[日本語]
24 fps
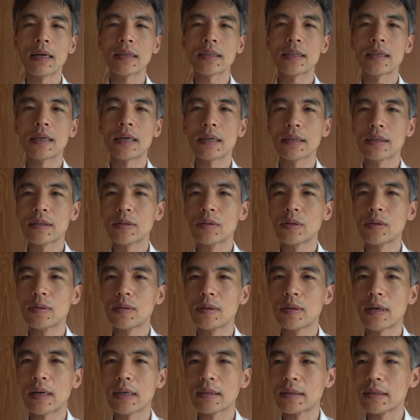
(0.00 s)
8月
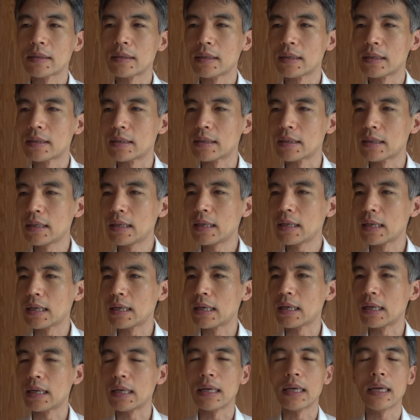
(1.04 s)
18日
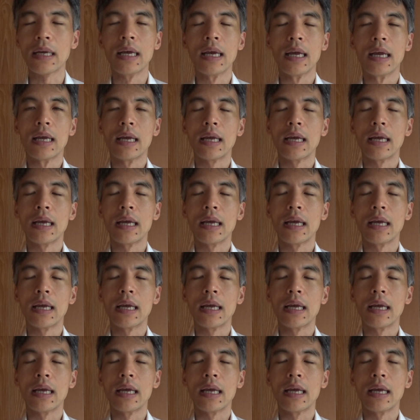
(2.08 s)
に、